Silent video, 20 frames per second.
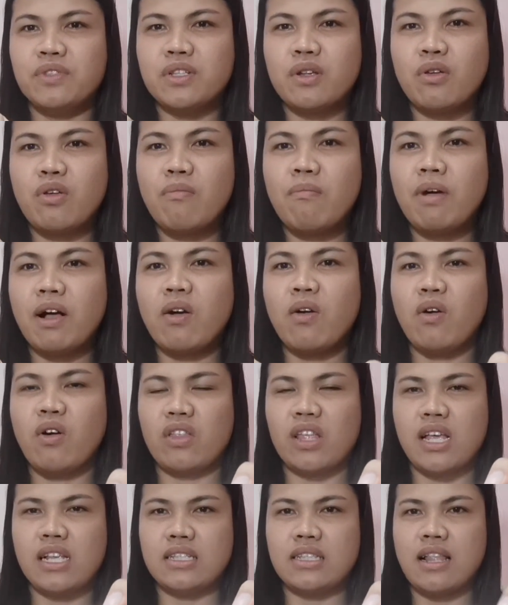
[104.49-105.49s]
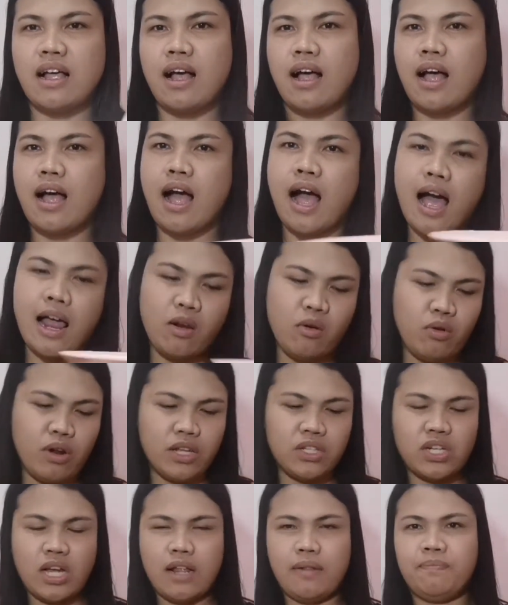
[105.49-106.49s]
So, yung bagoong niya is nakahalo
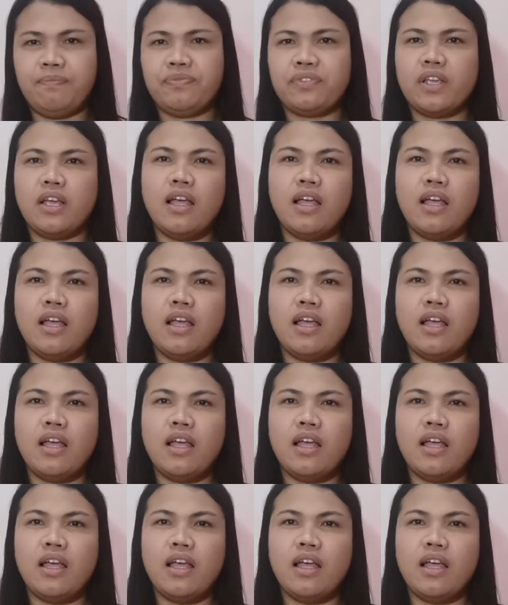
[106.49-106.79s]
na dyan.